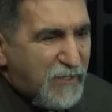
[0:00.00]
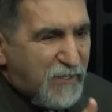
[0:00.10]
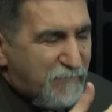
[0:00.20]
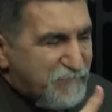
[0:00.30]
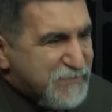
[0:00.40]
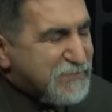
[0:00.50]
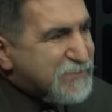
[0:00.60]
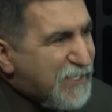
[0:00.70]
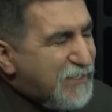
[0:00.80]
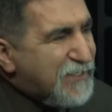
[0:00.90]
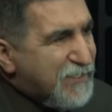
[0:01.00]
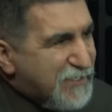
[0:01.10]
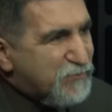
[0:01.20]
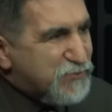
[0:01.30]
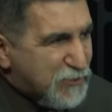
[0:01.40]
Yani bitkiselle
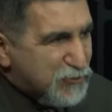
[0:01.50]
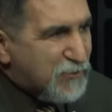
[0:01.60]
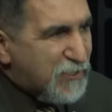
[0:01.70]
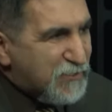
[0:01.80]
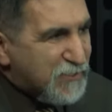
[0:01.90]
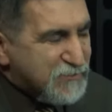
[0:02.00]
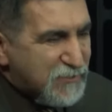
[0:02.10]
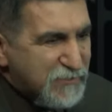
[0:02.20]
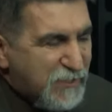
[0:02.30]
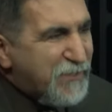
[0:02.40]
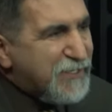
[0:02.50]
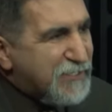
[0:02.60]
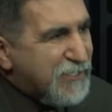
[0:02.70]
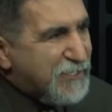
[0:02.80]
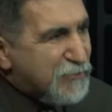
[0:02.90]
ilgili bir şey sorarlarsa,
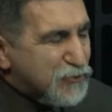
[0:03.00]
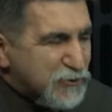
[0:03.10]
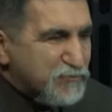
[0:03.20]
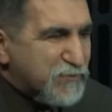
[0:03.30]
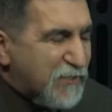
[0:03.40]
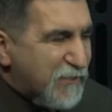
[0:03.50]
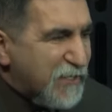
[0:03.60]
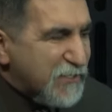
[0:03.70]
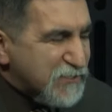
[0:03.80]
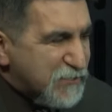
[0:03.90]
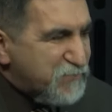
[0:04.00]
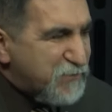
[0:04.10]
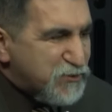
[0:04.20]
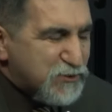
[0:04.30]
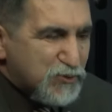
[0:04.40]
yemekle ilgili tutup da
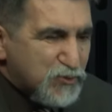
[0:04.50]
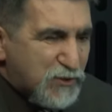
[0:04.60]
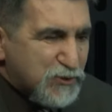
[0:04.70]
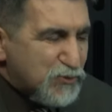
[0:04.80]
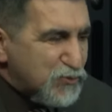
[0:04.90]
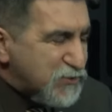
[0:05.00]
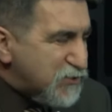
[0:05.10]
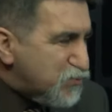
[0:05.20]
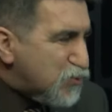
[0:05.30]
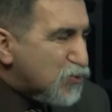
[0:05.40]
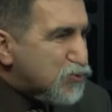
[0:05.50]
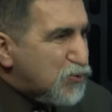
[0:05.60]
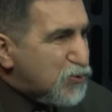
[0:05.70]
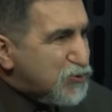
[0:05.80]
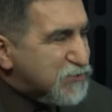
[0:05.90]
tıbbi bir şey sorarsa onu gidip
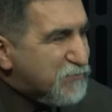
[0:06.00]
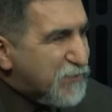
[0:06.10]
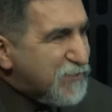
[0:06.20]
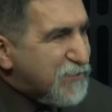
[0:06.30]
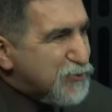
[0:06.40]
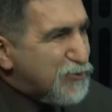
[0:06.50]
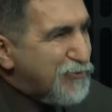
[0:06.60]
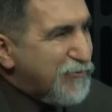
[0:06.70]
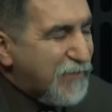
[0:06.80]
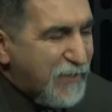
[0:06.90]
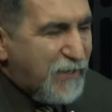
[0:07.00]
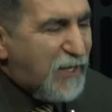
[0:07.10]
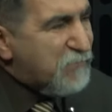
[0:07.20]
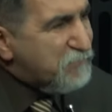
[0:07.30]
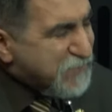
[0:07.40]
doktoruna soracak. Bana niye soruyor?
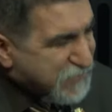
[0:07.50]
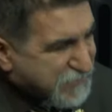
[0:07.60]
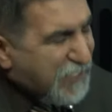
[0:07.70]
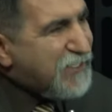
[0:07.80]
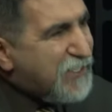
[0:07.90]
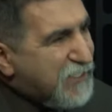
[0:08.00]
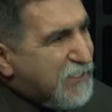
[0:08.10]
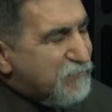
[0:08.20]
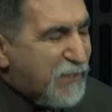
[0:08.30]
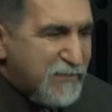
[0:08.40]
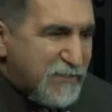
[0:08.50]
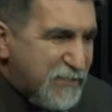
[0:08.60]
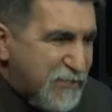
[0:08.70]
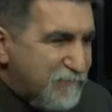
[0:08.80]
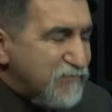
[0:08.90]
Ama bitkiselle ilgili ben ne
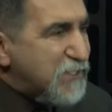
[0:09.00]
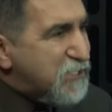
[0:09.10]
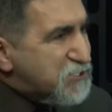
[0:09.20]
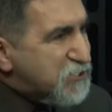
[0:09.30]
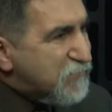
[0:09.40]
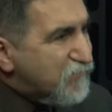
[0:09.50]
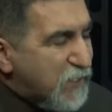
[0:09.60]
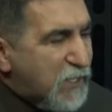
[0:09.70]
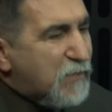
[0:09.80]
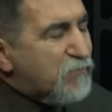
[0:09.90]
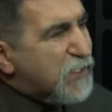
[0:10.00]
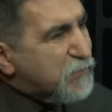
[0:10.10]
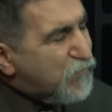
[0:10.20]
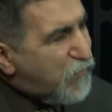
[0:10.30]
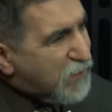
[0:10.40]
yiyeyim, ne içeyim, bana
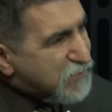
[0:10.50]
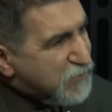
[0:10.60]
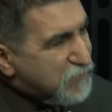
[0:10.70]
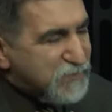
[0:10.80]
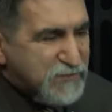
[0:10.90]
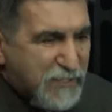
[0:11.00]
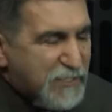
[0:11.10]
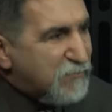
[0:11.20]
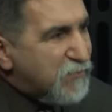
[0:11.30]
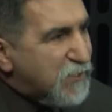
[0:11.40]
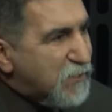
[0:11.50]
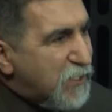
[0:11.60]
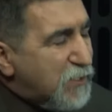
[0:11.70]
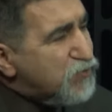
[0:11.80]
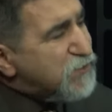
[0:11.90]
bu faydalı mı, değil mi,
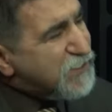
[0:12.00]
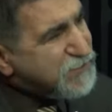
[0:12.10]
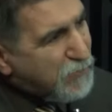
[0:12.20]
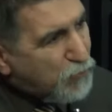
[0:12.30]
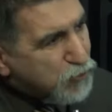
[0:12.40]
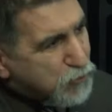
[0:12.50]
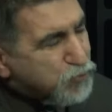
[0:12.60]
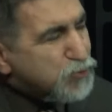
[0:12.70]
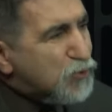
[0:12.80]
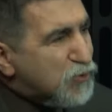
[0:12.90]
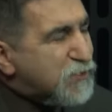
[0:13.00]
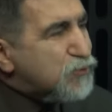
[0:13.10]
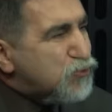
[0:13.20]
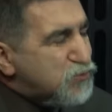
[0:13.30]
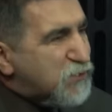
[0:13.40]
bunu yesem olur mu? Bu soruların
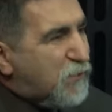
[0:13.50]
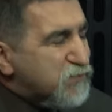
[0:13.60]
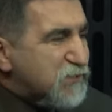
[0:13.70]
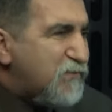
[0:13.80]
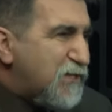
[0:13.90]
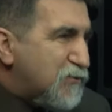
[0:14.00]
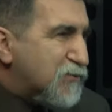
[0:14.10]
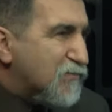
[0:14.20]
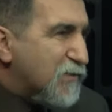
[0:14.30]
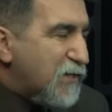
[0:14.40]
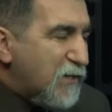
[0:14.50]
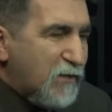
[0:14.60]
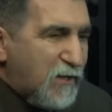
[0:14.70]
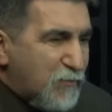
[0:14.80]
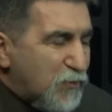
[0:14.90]
tüm cevaplarını veriyorum.
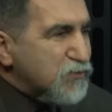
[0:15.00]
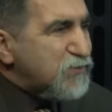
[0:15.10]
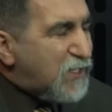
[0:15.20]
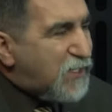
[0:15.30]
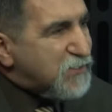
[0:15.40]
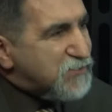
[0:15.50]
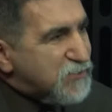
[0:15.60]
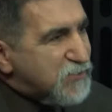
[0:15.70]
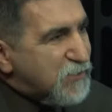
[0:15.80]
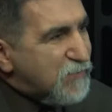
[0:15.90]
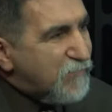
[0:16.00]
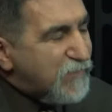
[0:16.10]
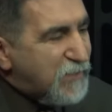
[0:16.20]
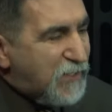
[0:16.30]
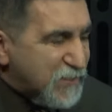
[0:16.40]
Ama onun haricinde
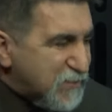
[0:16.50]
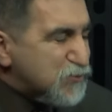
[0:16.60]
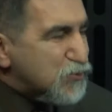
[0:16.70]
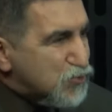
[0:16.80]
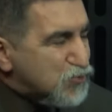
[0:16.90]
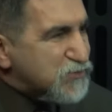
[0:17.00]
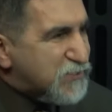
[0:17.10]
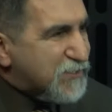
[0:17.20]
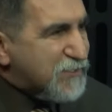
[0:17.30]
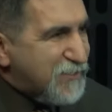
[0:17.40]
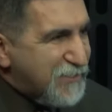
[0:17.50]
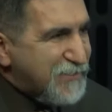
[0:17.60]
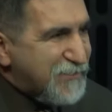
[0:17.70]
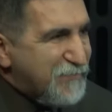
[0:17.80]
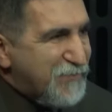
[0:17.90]
Herkes oturduğu sandalyenin
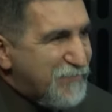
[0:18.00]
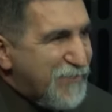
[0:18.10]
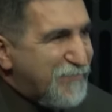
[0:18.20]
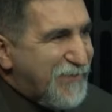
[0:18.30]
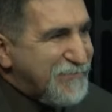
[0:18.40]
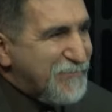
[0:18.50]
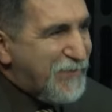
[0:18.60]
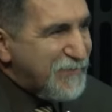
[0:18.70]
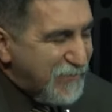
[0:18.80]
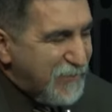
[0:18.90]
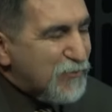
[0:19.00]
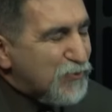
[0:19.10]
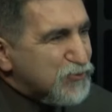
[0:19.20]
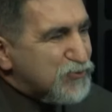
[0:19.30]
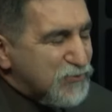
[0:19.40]
yerini bilmeli bence. Ben
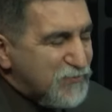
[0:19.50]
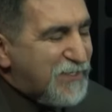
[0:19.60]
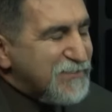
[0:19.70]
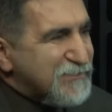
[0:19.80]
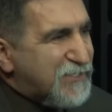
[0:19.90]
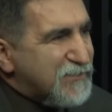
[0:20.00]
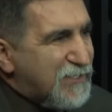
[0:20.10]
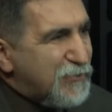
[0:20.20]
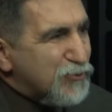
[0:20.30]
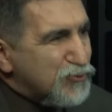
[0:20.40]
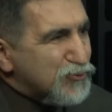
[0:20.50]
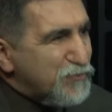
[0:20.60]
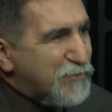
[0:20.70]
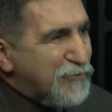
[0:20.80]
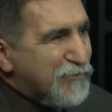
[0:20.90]
oturduğum hangi sandalyeye
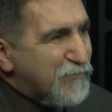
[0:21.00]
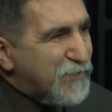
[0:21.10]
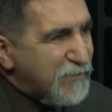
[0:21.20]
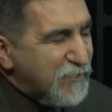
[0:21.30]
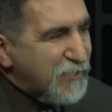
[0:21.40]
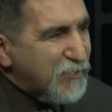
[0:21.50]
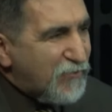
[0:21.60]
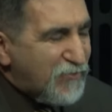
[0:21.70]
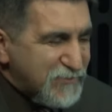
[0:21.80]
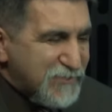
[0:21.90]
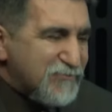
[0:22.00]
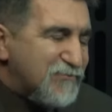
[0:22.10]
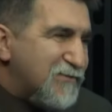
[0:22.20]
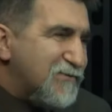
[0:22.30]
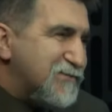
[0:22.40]
oturduğumu biliyorum ben. O yüzden
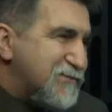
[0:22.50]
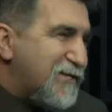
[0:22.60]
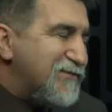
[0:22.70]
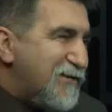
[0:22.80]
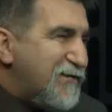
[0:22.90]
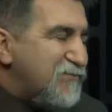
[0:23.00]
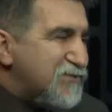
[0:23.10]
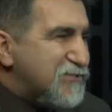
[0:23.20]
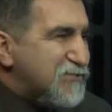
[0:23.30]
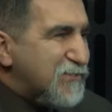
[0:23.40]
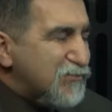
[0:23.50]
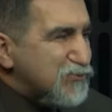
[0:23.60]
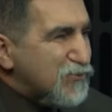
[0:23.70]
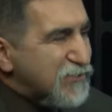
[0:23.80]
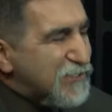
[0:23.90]
dolayı sandalyemin dışında bir
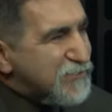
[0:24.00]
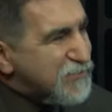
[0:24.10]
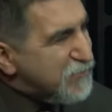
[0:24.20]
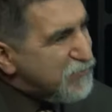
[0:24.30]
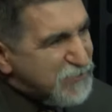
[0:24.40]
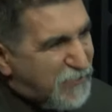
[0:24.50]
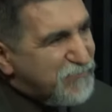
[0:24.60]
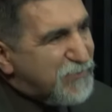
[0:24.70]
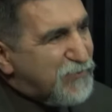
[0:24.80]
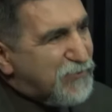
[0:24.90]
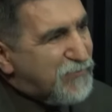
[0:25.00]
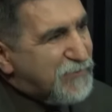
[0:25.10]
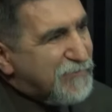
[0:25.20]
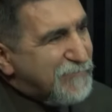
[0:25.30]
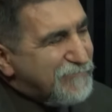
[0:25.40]
soru gelirse tabii ki cevaplamıyorum ben de.